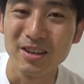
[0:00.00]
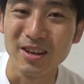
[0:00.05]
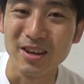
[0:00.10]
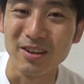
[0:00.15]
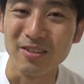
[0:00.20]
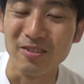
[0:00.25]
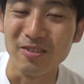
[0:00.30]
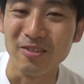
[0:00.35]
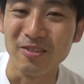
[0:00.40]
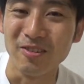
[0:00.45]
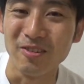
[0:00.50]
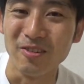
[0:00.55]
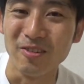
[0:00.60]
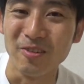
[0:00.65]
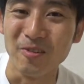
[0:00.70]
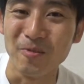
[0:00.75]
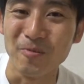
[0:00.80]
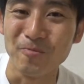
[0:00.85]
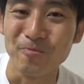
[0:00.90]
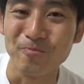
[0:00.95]
あ
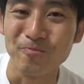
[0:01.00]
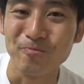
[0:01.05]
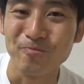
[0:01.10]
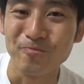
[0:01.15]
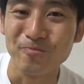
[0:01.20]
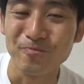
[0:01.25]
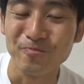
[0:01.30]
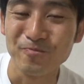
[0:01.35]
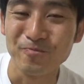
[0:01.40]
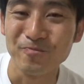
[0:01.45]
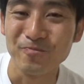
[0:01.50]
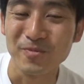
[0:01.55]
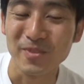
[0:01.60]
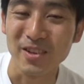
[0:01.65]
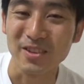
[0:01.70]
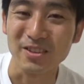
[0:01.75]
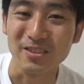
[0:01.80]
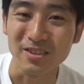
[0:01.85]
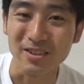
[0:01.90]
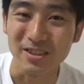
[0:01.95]
の
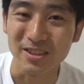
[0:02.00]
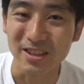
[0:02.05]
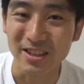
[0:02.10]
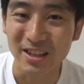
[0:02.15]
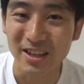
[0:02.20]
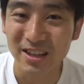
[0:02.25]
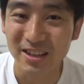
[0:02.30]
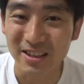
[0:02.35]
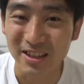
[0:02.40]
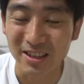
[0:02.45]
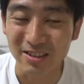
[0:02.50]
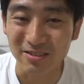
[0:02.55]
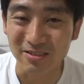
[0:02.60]
なんていうか逃げれな